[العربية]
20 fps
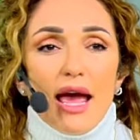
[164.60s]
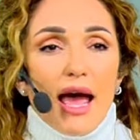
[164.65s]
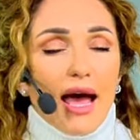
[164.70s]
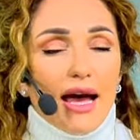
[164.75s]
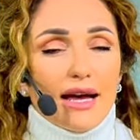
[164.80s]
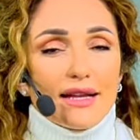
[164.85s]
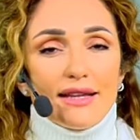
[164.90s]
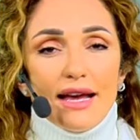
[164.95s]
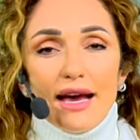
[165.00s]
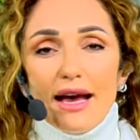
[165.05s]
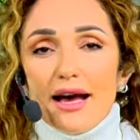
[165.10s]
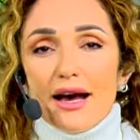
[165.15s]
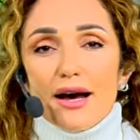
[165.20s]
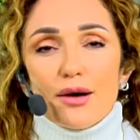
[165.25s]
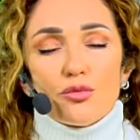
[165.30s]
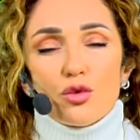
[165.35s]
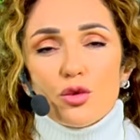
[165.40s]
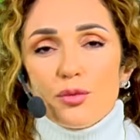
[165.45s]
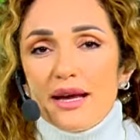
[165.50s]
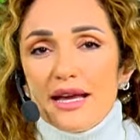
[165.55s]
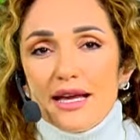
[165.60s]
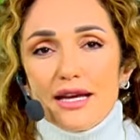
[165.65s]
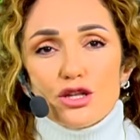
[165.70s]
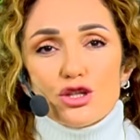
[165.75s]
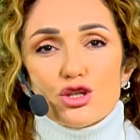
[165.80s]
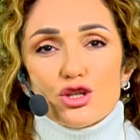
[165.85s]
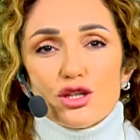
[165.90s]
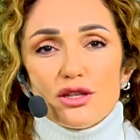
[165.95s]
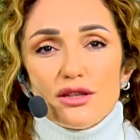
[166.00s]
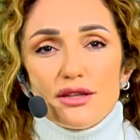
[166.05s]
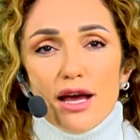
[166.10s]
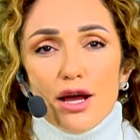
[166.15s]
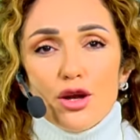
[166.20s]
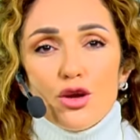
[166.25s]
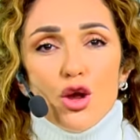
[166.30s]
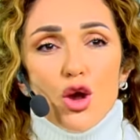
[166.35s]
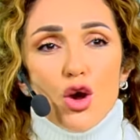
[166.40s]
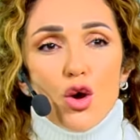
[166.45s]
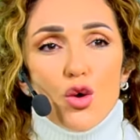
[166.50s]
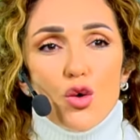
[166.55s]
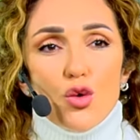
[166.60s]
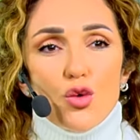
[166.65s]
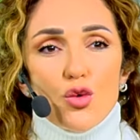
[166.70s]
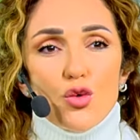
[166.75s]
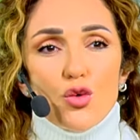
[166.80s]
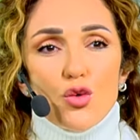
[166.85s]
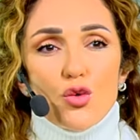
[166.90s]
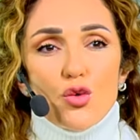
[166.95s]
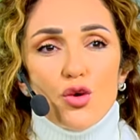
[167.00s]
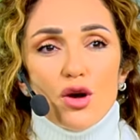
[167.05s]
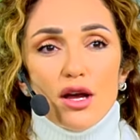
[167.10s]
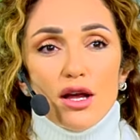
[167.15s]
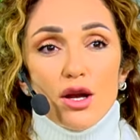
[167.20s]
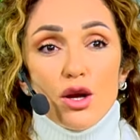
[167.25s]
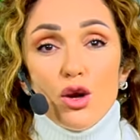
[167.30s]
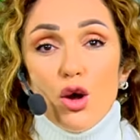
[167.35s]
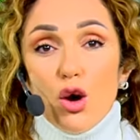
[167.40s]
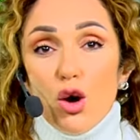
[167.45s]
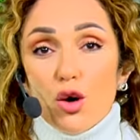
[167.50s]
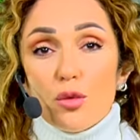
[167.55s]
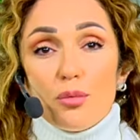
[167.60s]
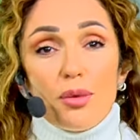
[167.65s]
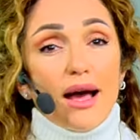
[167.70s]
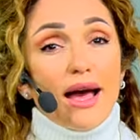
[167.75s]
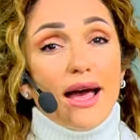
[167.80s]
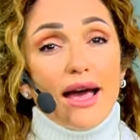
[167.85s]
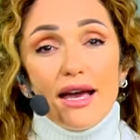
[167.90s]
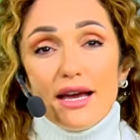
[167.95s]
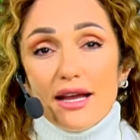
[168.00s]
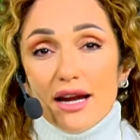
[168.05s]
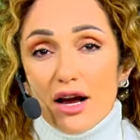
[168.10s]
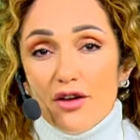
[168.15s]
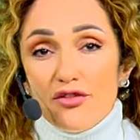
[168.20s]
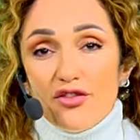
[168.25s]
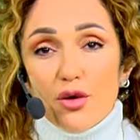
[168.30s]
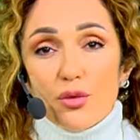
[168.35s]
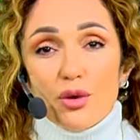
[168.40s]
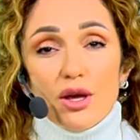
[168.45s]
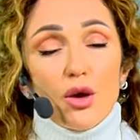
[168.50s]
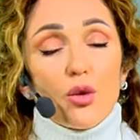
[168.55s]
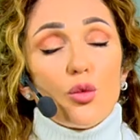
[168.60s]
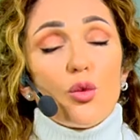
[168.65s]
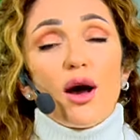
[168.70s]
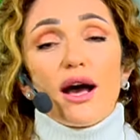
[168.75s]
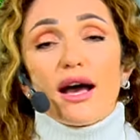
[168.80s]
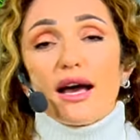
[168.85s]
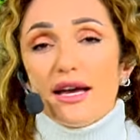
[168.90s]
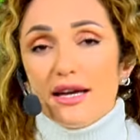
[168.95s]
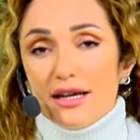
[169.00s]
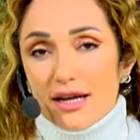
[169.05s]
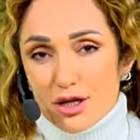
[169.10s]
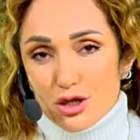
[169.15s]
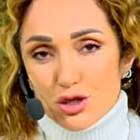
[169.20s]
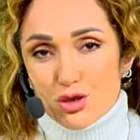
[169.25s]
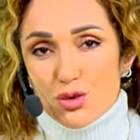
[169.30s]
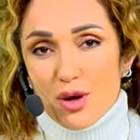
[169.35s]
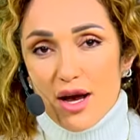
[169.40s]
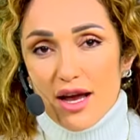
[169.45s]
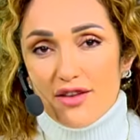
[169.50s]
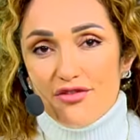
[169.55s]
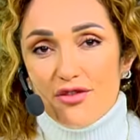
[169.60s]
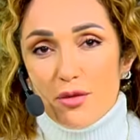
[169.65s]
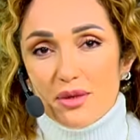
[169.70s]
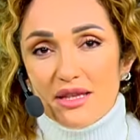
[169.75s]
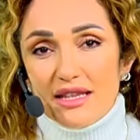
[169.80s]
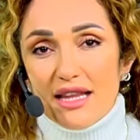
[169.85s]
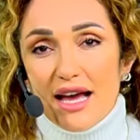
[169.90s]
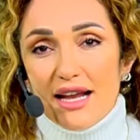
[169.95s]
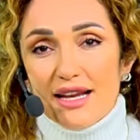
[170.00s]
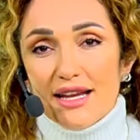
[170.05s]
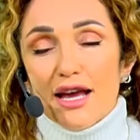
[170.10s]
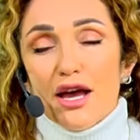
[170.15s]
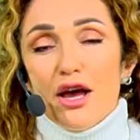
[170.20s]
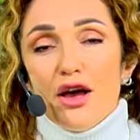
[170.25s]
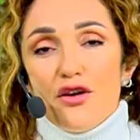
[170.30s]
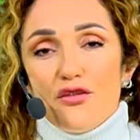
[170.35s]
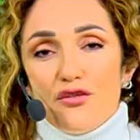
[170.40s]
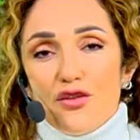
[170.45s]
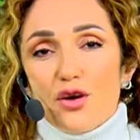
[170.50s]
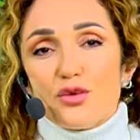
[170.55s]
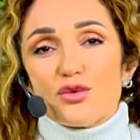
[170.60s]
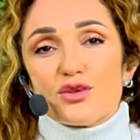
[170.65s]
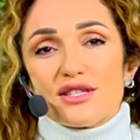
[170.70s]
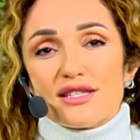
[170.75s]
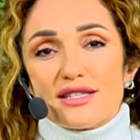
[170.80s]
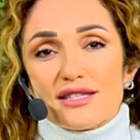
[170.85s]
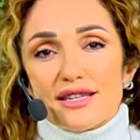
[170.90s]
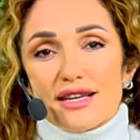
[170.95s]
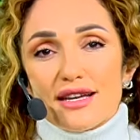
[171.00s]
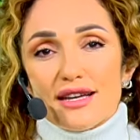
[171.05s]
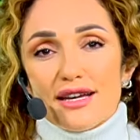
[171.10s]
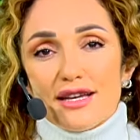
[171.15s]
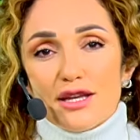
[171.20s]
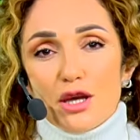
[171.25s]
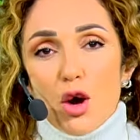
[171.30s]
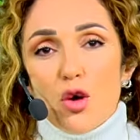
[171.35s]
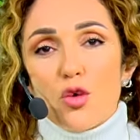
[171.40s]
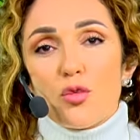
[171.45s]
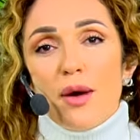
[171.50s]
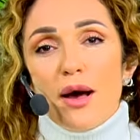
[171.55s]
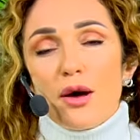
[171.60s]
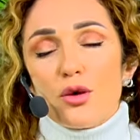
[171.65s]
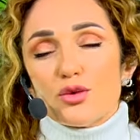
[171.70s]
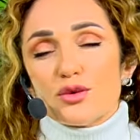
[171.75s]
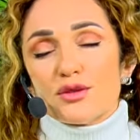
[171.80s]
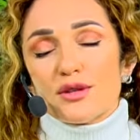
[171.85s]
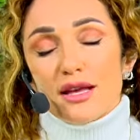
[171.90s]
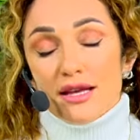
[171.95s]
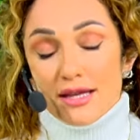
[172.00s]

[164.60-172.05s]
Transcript: أداء مميز جدا ولعب غير عفوي وغير عشوائي فبالتالي فوز آه، يوم أو